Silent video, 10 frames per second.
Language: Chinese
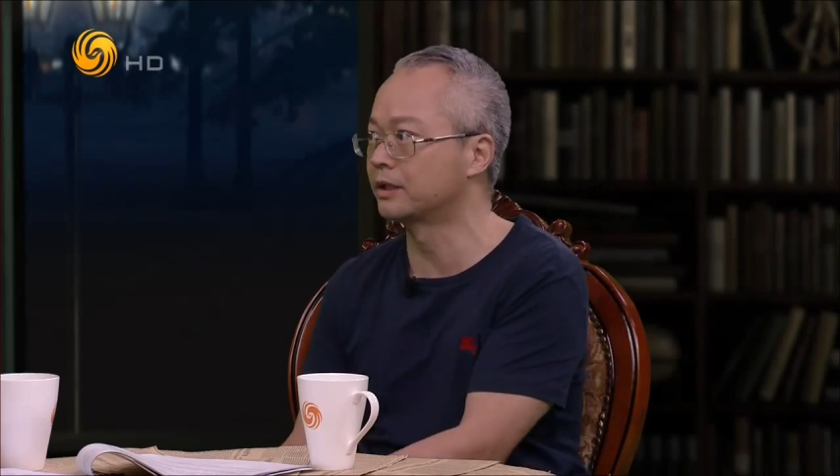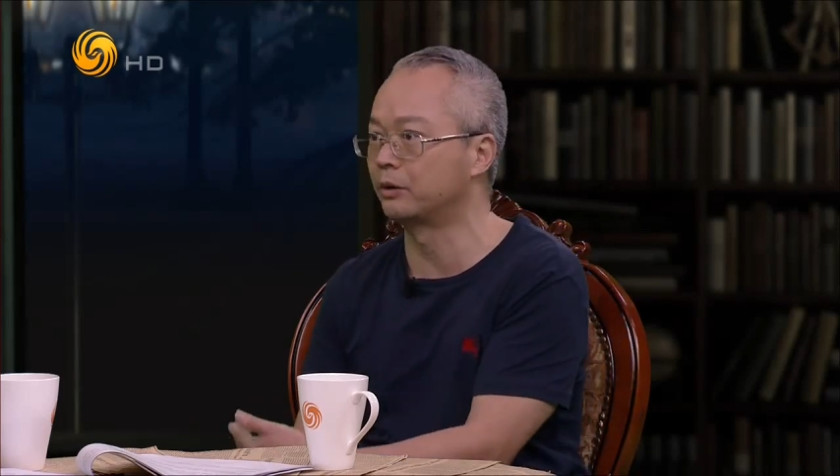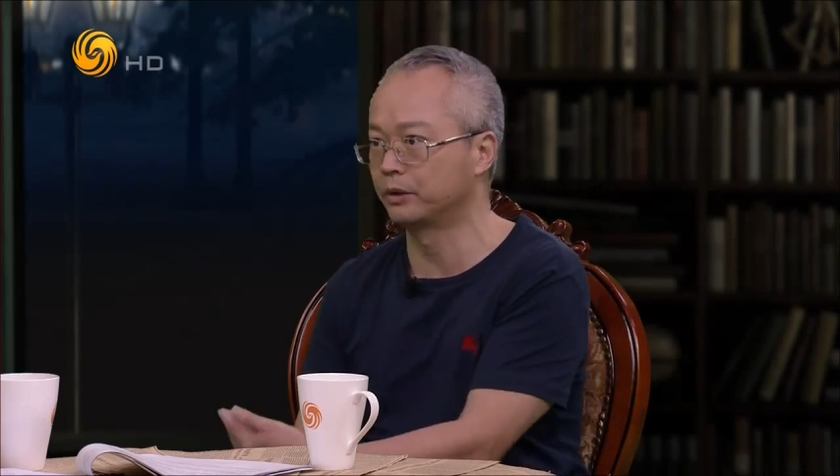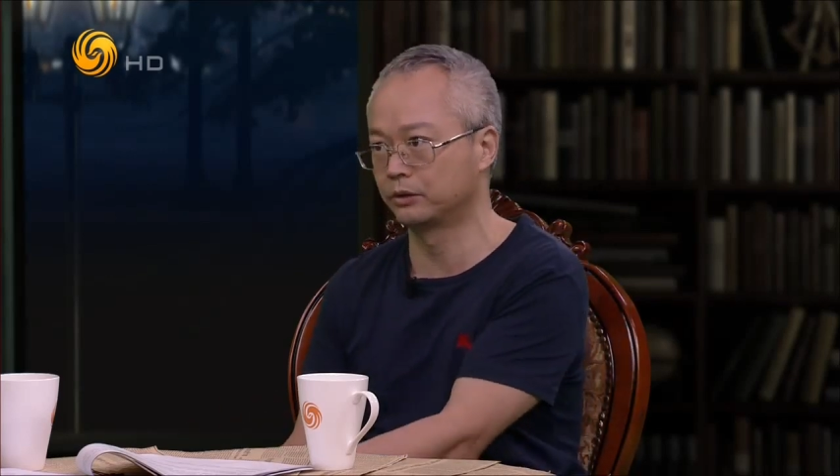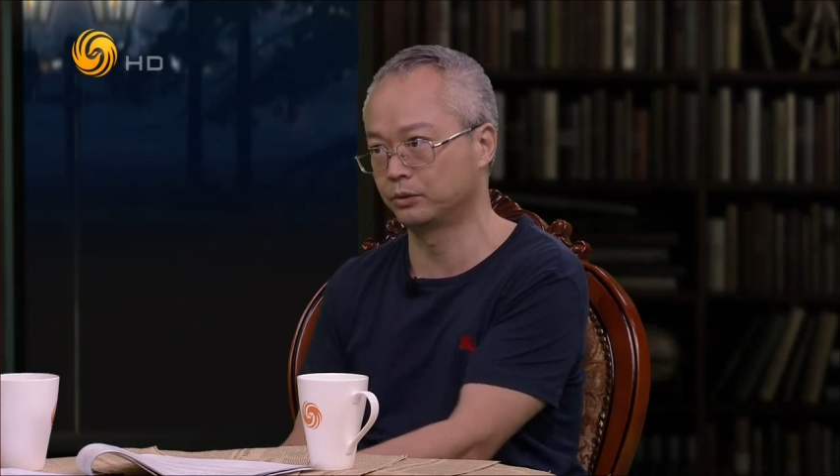
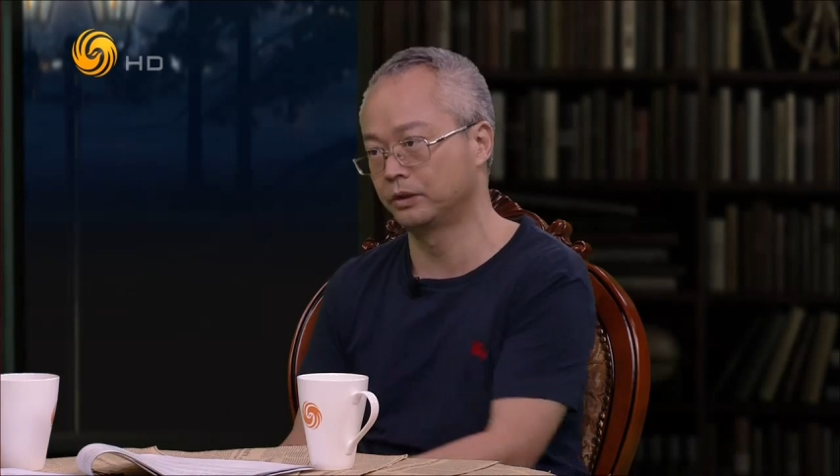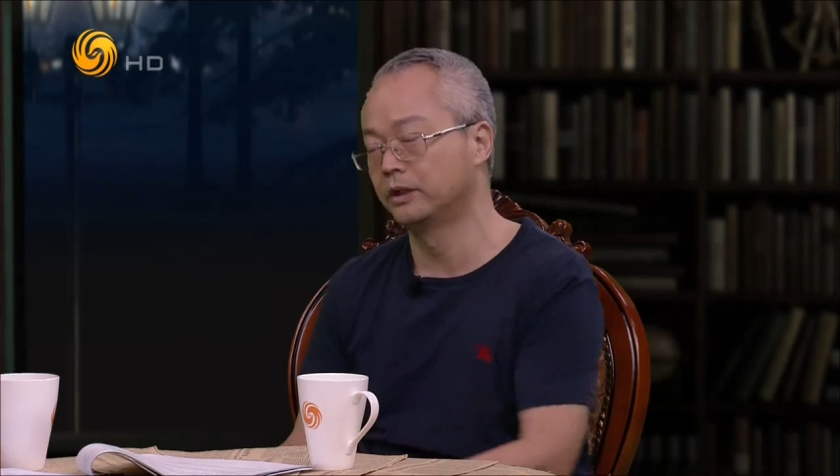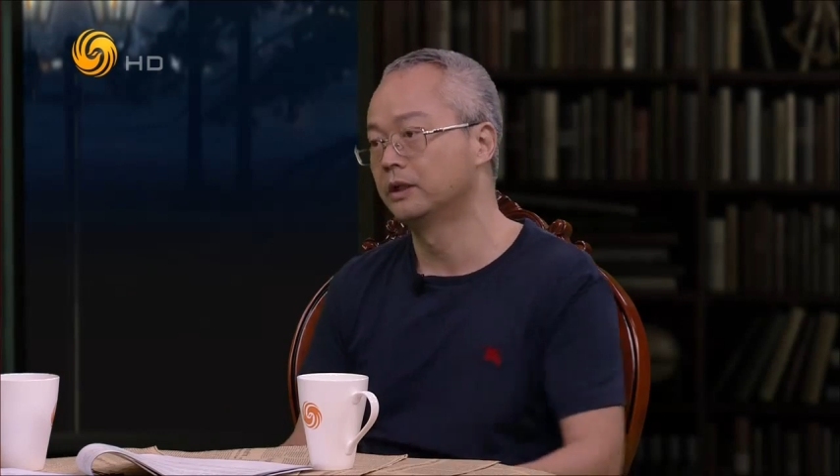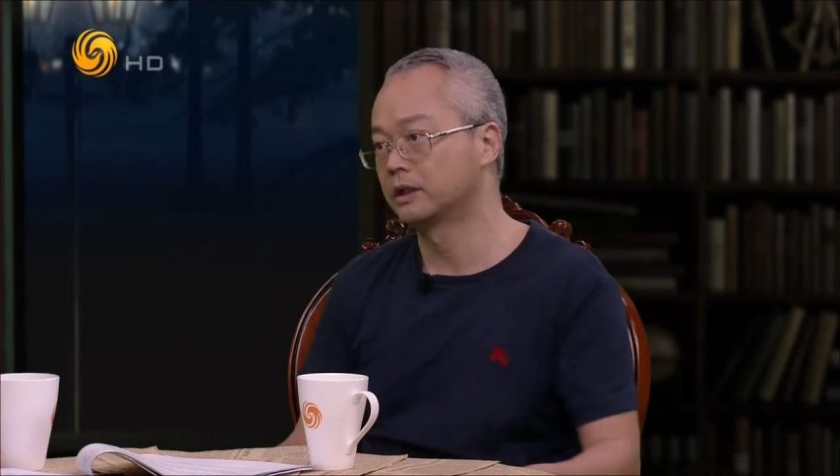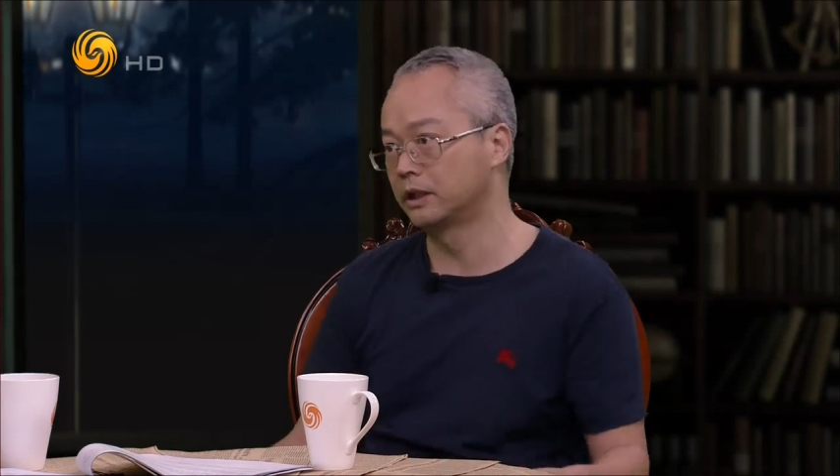掌握要多
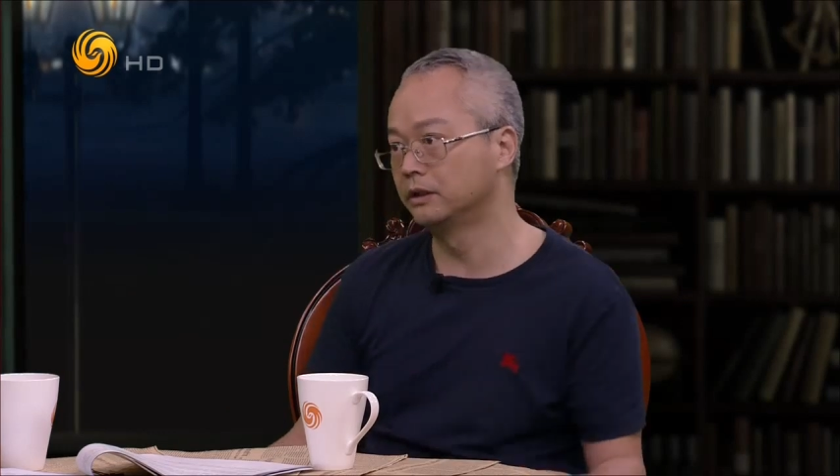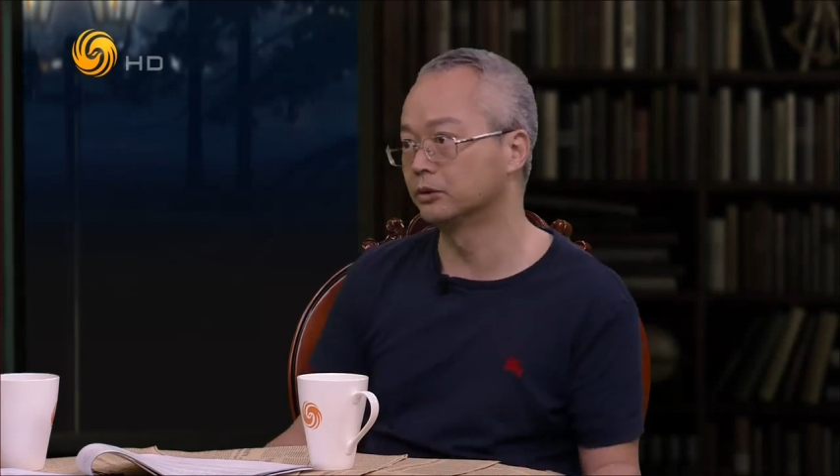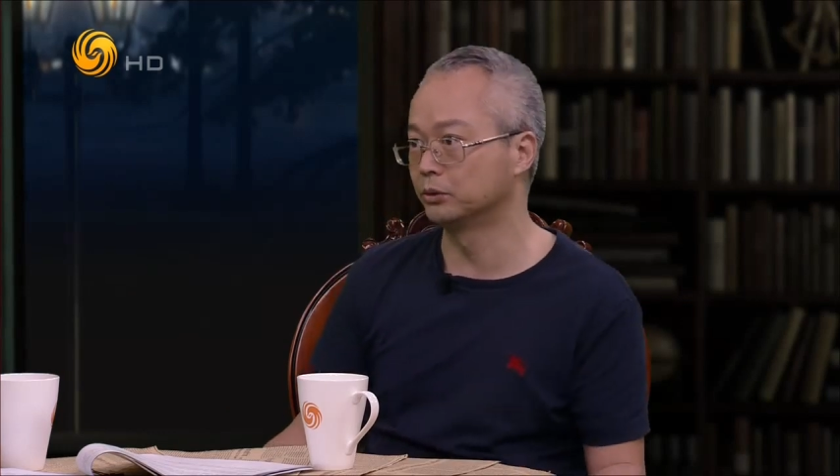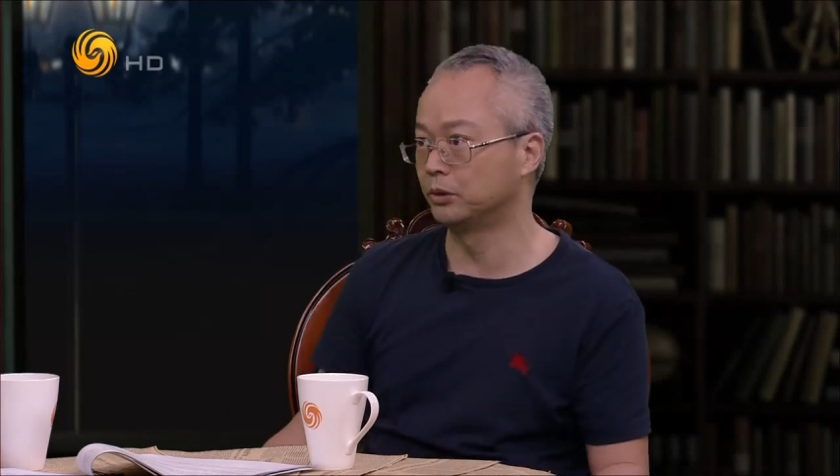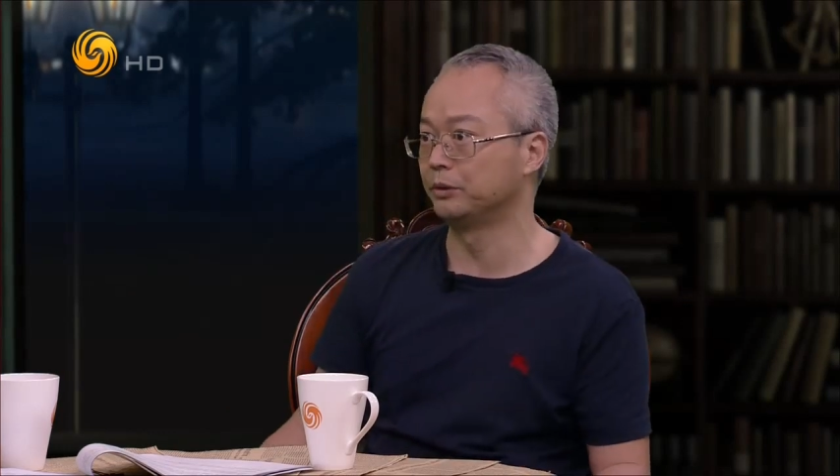深
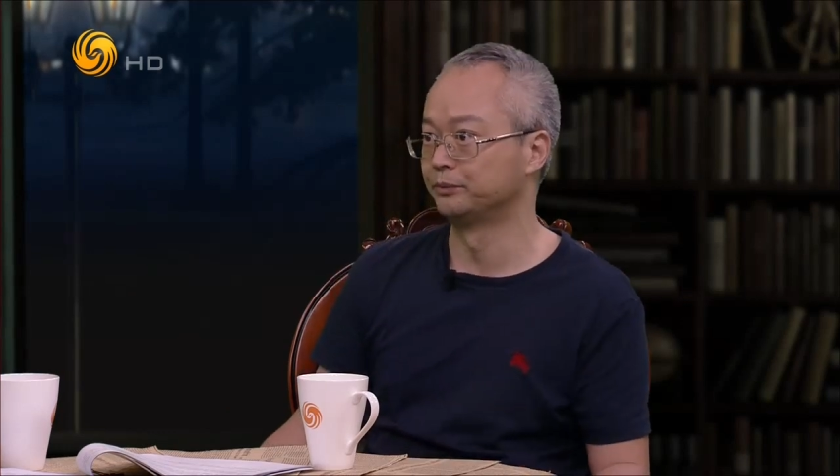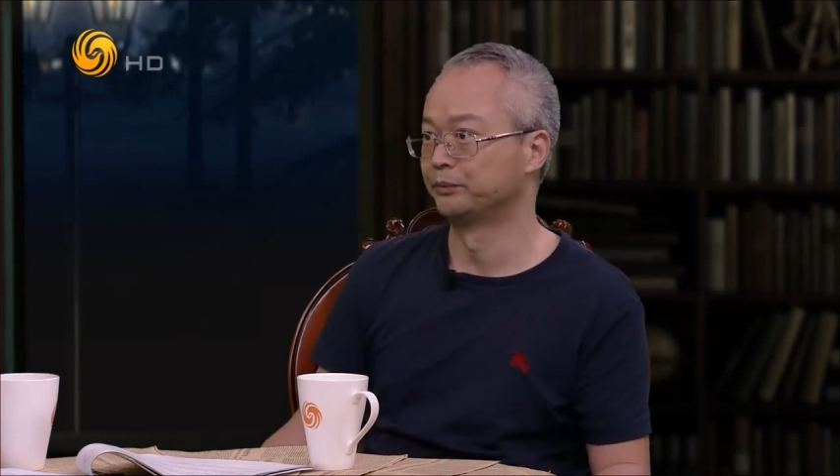得多。